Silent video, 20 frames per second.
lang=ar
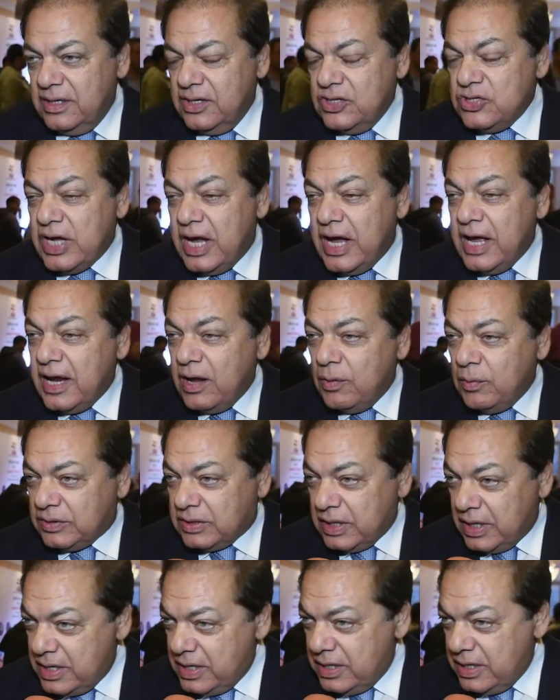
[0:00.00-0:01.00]
شهاده
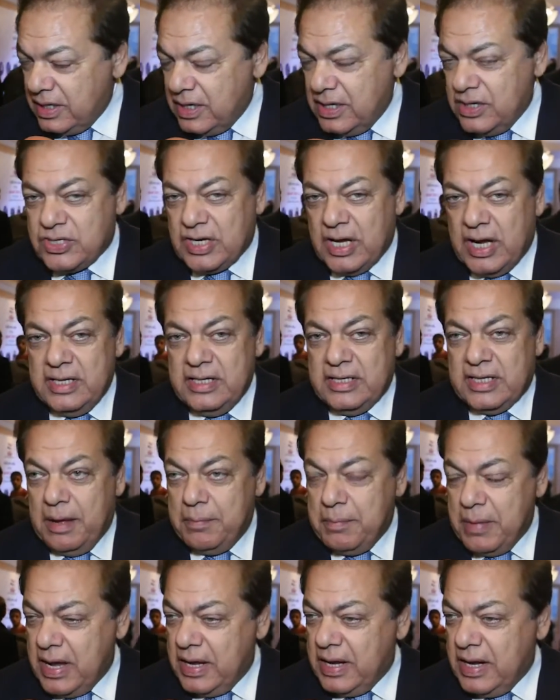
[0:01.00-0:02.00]
وطنيه شهاده
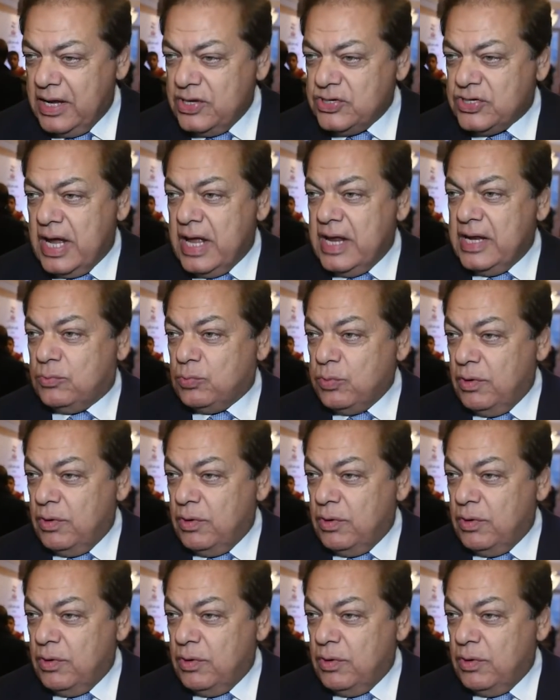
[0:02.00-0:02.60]
امانه شهاده